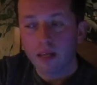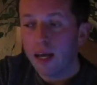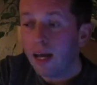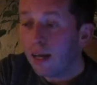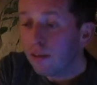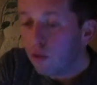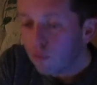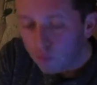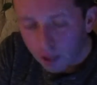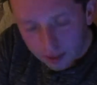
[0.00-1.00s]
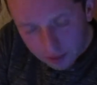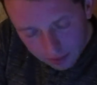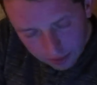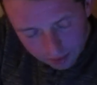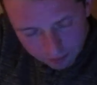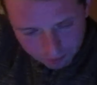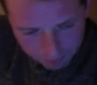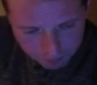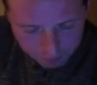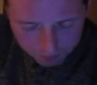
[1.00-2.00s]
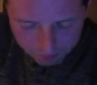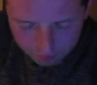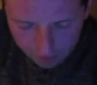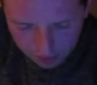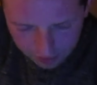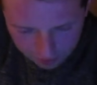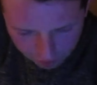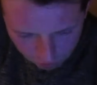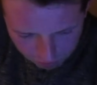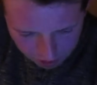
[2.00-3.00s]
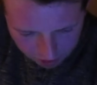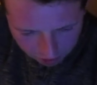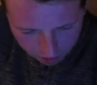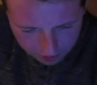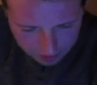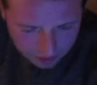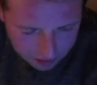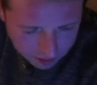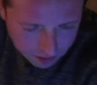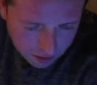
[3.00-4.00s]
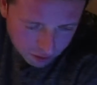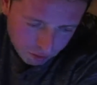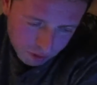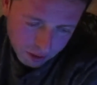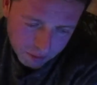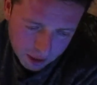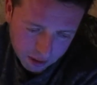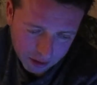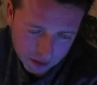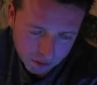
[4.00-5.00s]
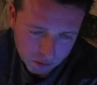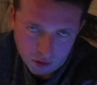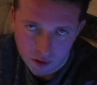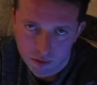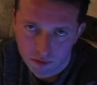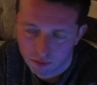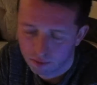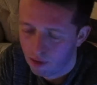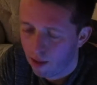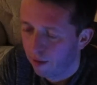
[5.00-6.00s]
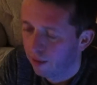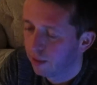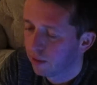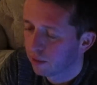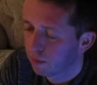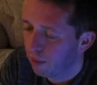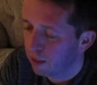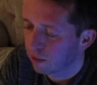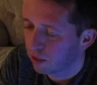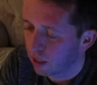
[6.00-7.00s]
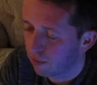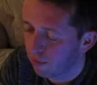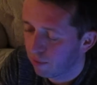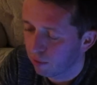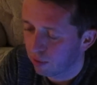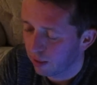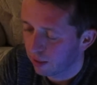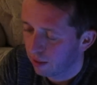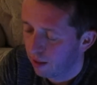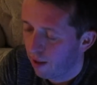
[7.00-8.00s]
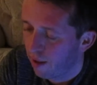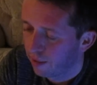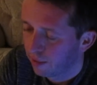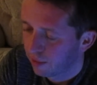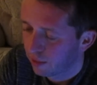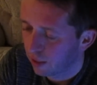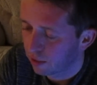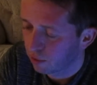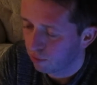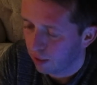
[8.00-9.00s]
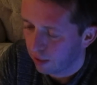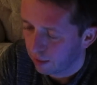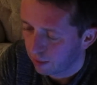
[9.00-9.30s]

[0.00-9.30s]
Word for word: A no właśnie. Zastanówmy się, kochani, nad szacunkiem dla innych ludzi. Bardzo ciekawy wątek. Szacunek.